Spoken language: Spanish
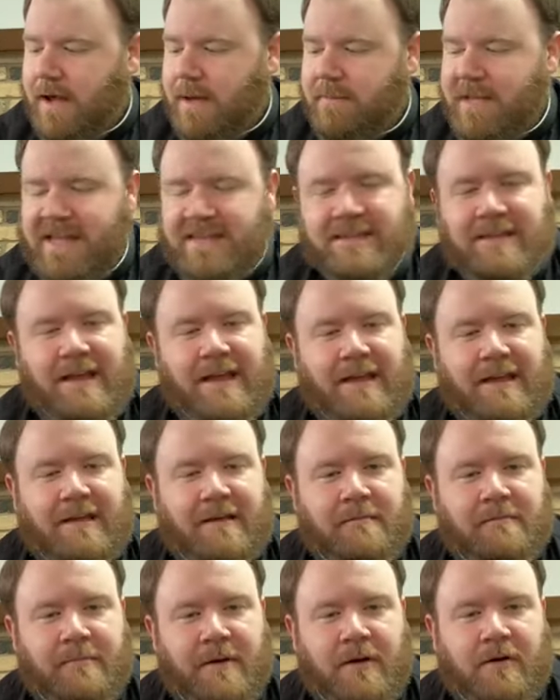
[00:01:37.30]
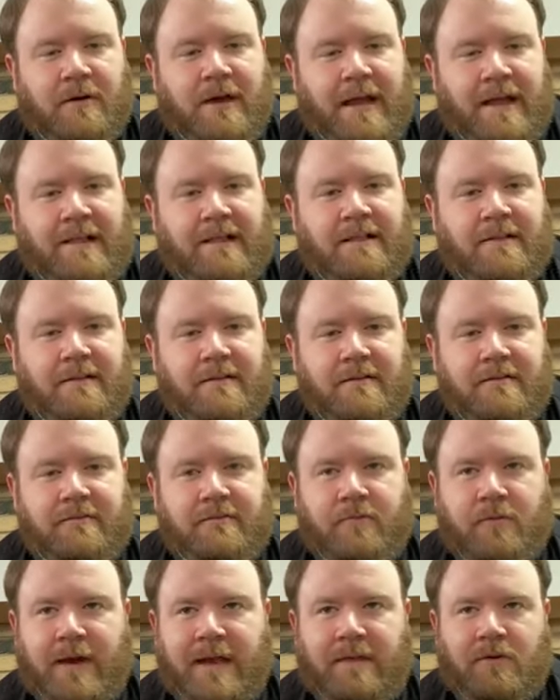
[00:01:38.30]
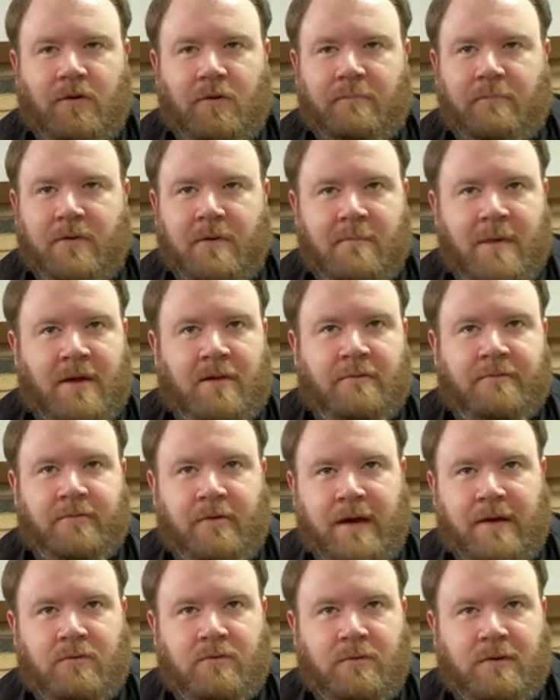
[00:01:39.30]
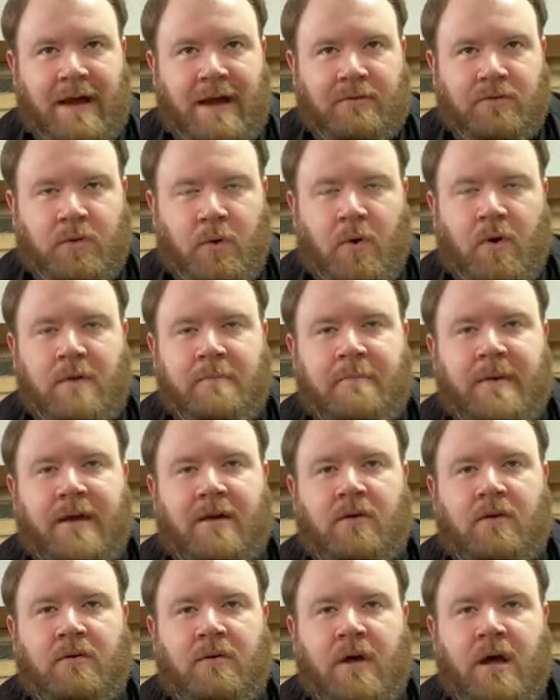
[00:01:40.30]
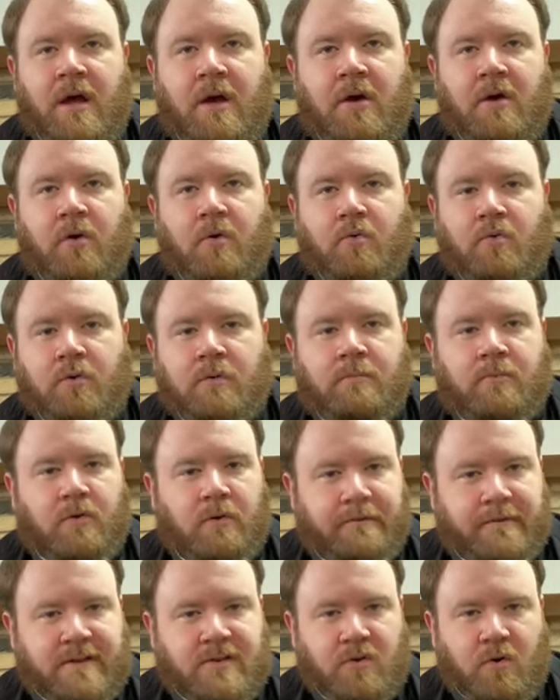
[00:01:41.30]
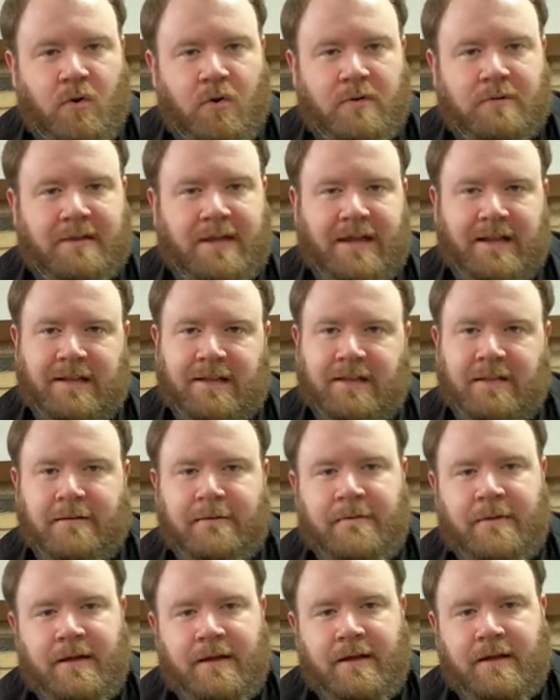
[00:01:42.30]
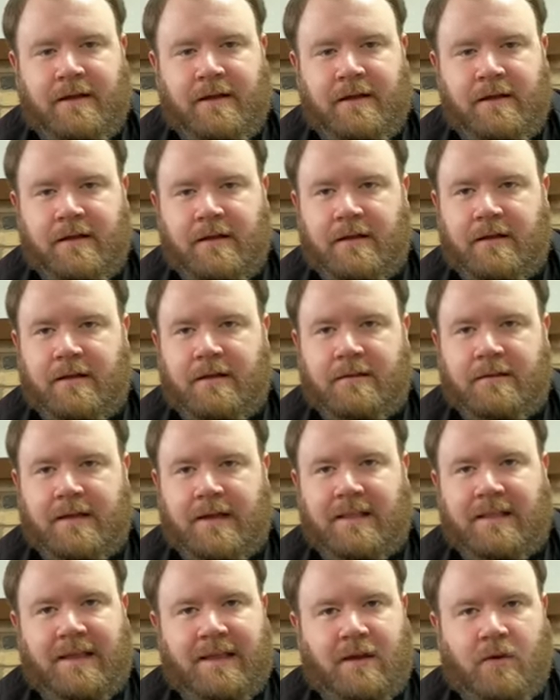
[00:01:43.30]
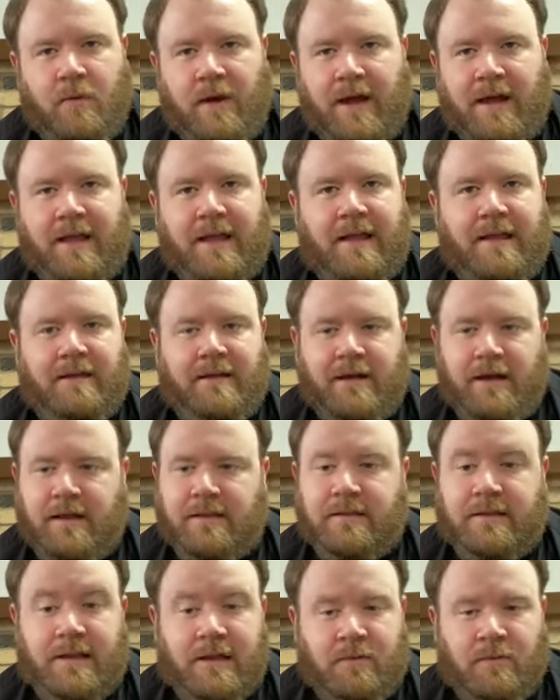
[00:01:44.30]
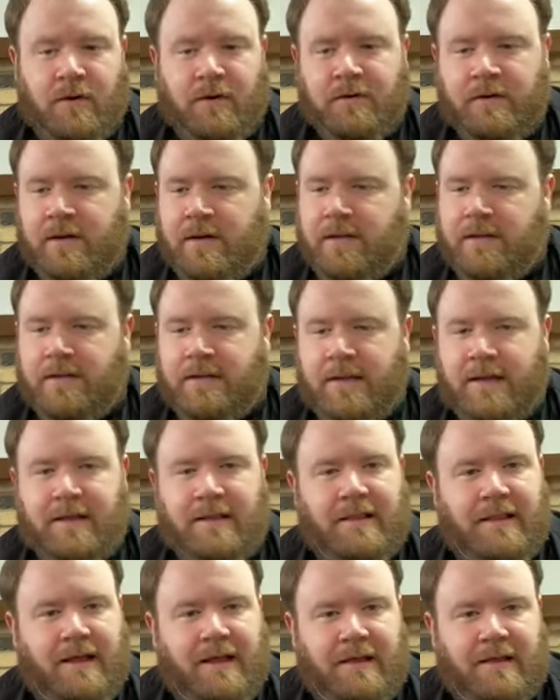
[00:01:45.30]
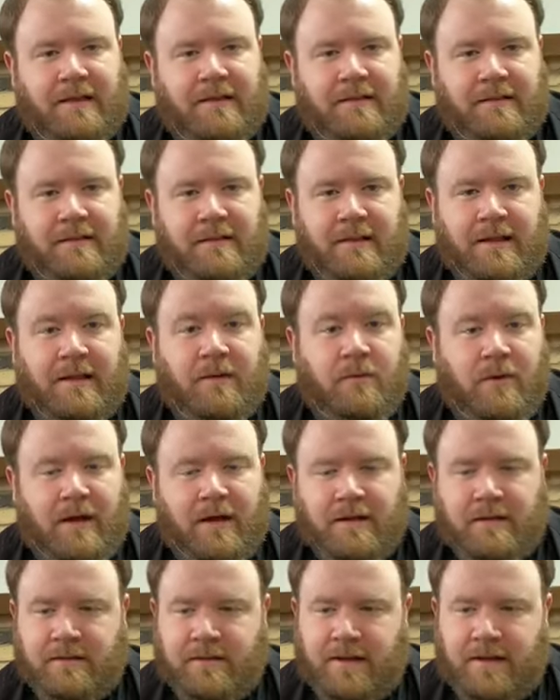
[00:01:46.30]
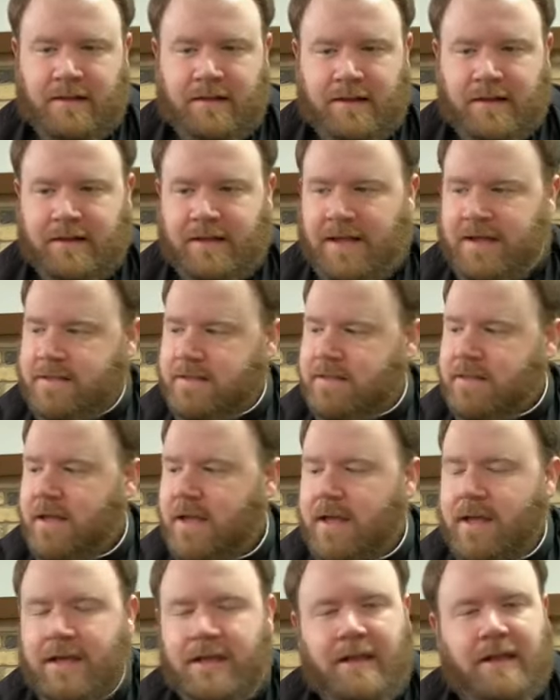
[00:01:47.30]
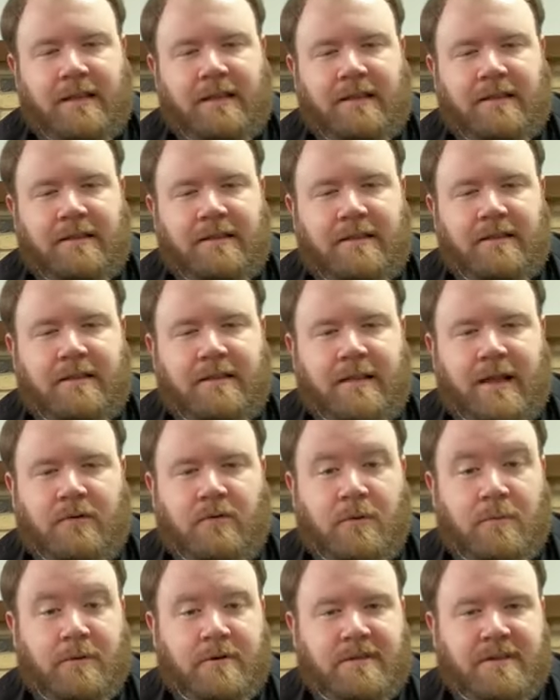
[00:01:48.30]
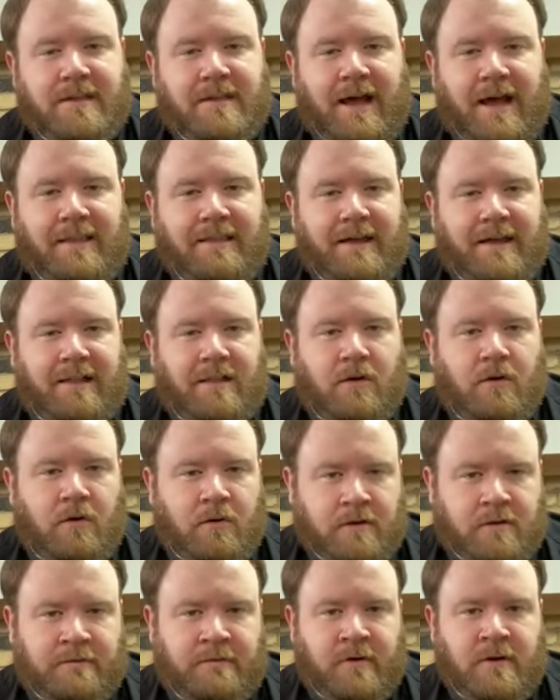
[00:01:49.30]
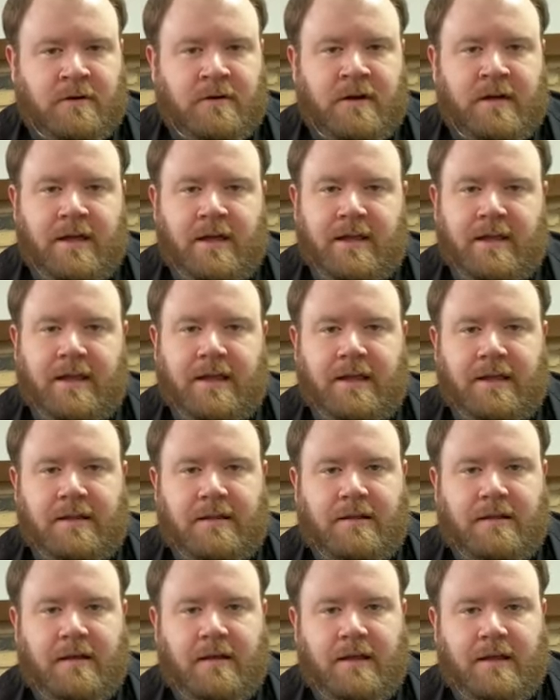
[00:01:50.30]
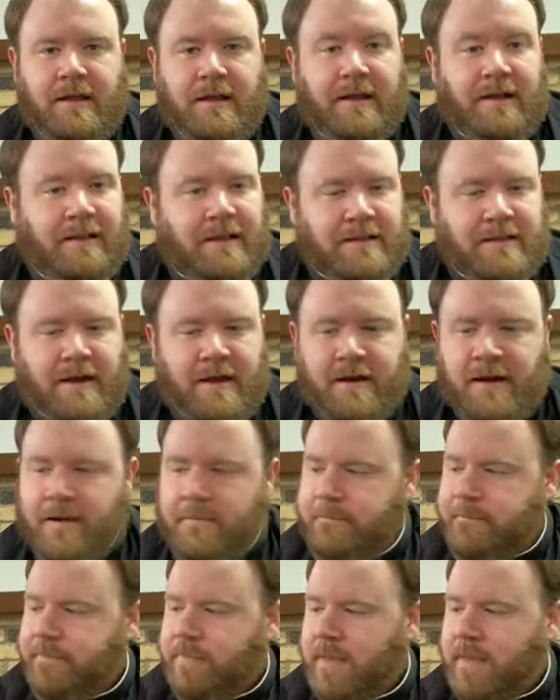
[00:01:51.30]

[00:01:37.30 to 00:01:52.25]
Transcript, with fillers: este, pero él fue, no primero fue un autor, pero un profesor del, del lenguaje antiguo, del, lengua, del inglés, en la Universidad de Oxford, en Inglaterra.